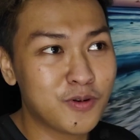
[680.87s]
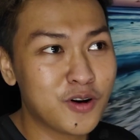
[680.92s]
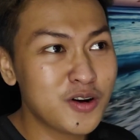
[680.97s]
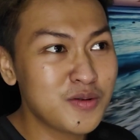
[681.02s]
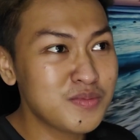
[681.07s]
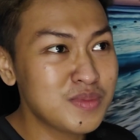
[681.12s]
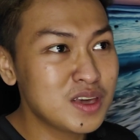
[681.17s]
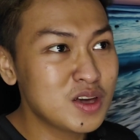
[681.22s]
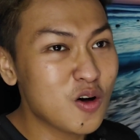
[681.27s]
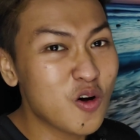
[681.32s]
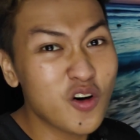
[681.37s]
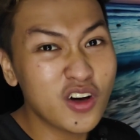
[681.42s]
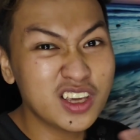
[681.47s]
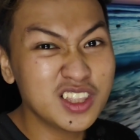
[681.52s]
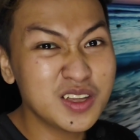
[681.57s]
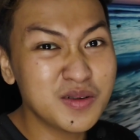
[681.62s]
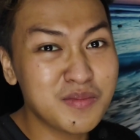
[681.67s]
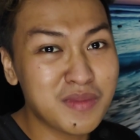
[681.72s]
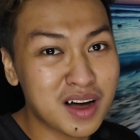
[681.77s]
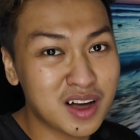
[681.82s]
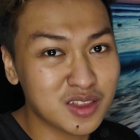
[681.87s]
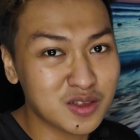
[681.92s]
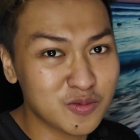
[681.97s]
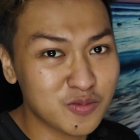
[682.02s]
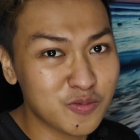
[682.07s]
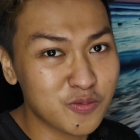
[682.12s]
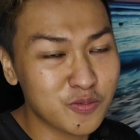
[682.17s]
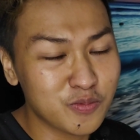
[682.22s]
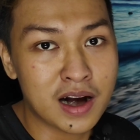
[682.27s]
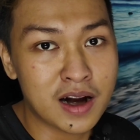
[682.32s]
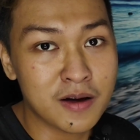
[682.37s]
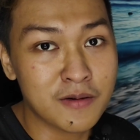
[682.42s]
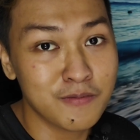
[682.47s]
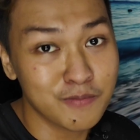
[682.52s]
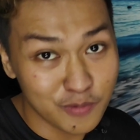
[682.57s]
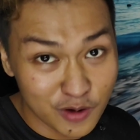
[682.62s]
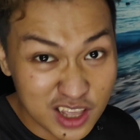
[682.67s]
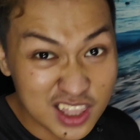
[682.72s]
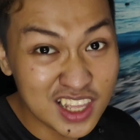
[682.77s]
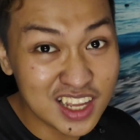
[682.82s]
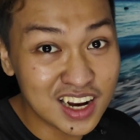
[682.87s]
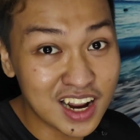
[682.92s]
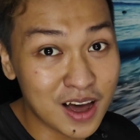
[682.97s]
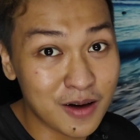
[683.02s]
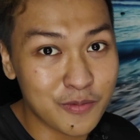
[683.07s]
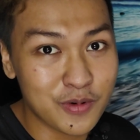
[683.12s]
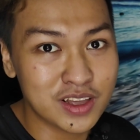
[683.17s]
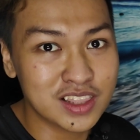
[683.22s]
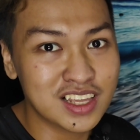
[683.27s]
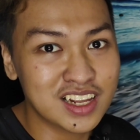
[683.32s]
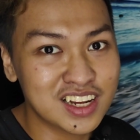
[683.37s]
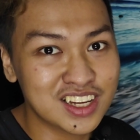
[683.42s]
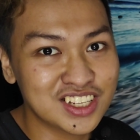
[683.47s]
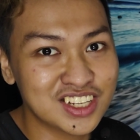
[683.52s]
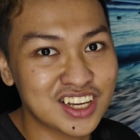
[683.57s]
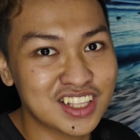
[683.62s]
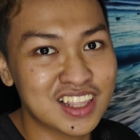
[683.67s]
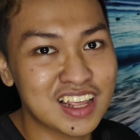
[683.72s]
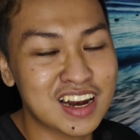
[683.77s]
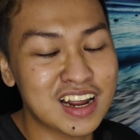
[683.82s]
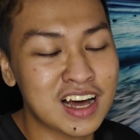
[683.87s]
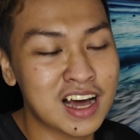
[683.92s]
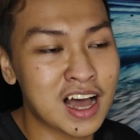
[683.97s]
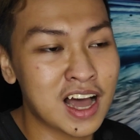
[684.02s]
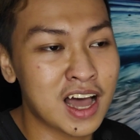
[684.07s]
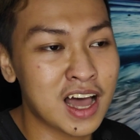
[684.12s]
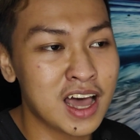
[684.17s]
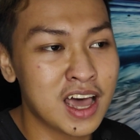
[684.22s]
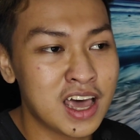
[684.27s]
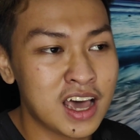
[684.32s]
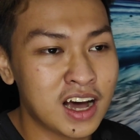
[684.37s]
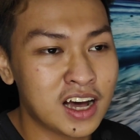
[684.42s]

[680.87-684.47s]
For me, okay naman. Parang pwede na, pwede na siya talaga.